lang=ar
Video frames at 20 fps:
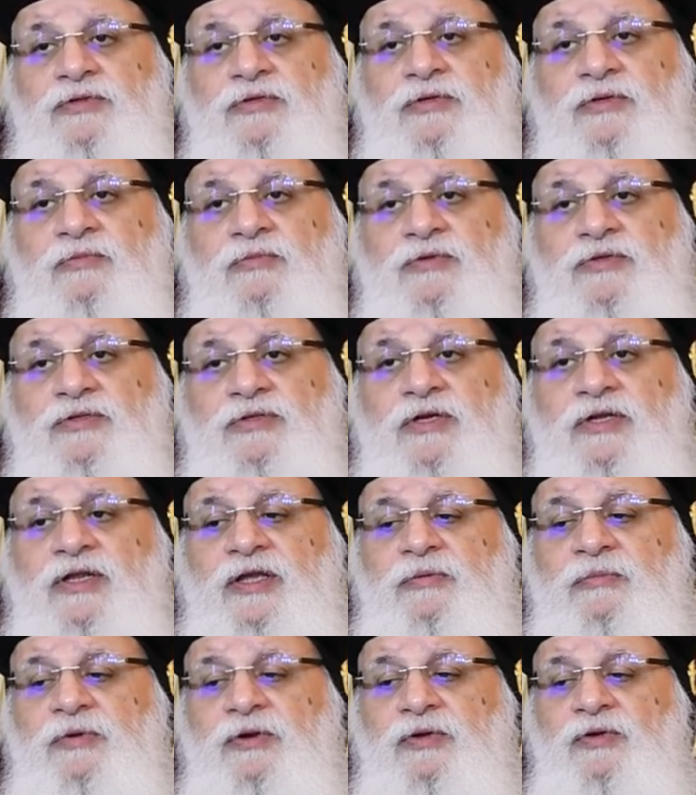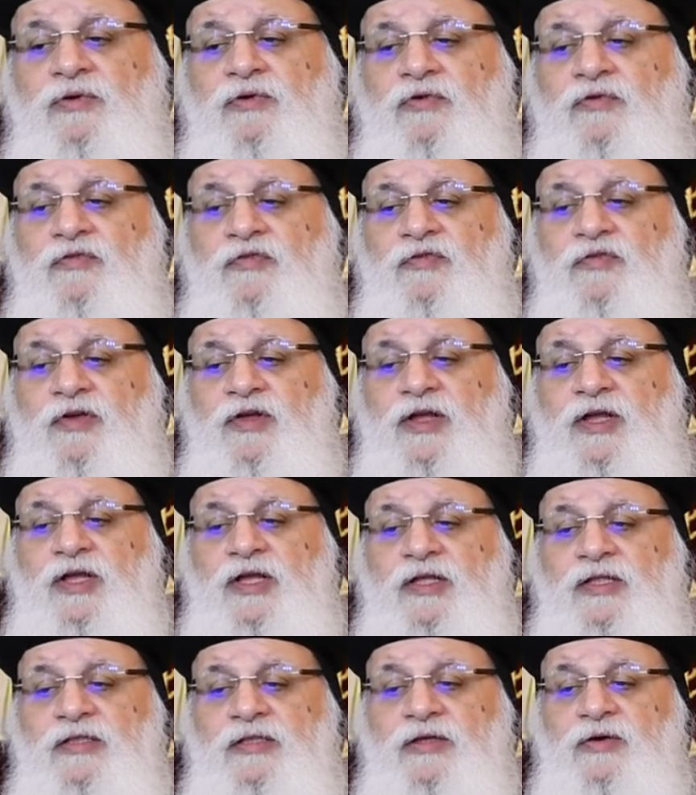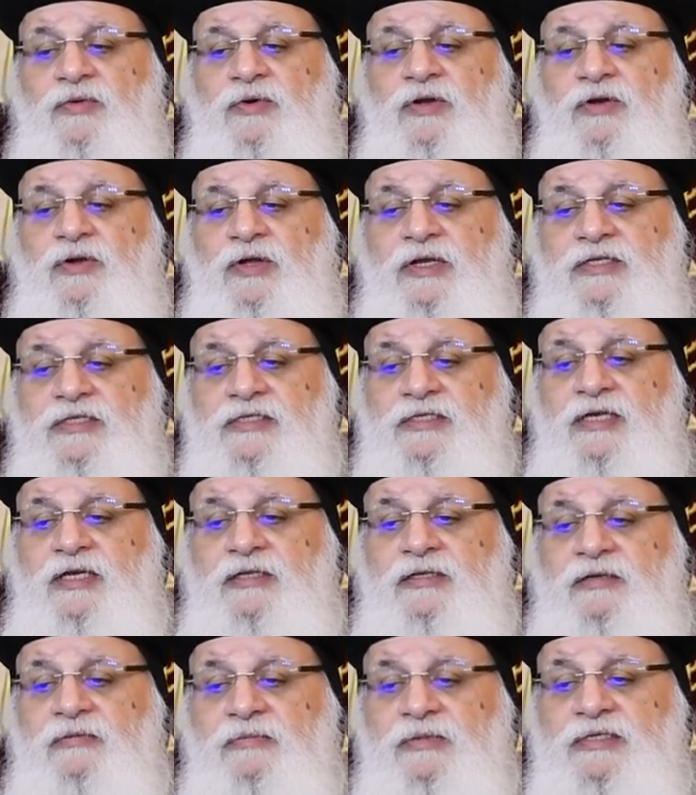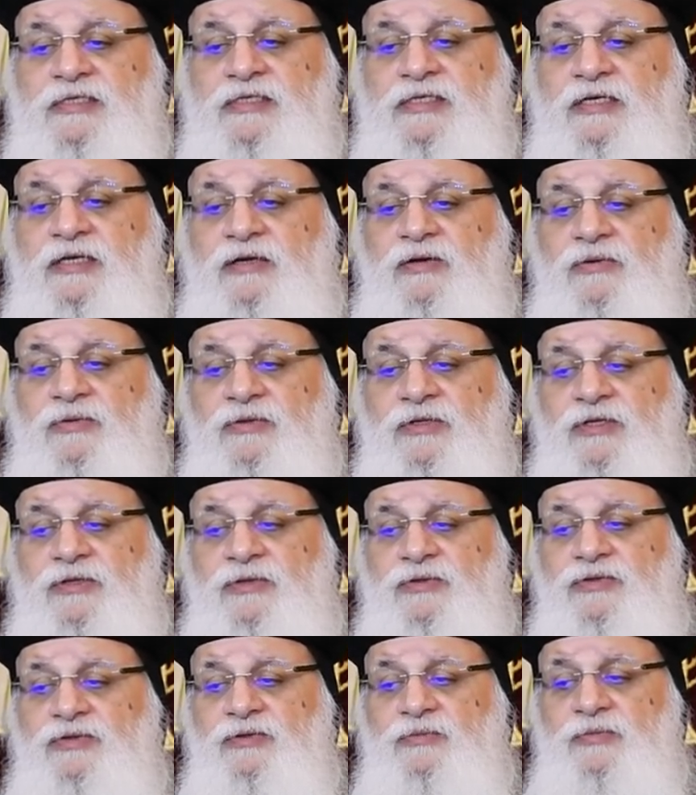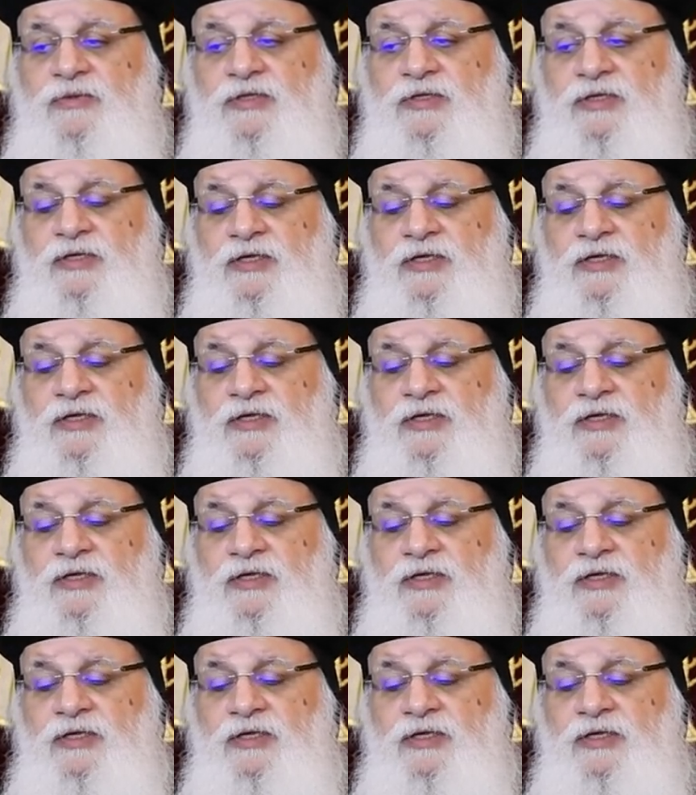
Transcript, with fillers: المنطرح من الخوف دوروا على السيد المسيح ودنتهم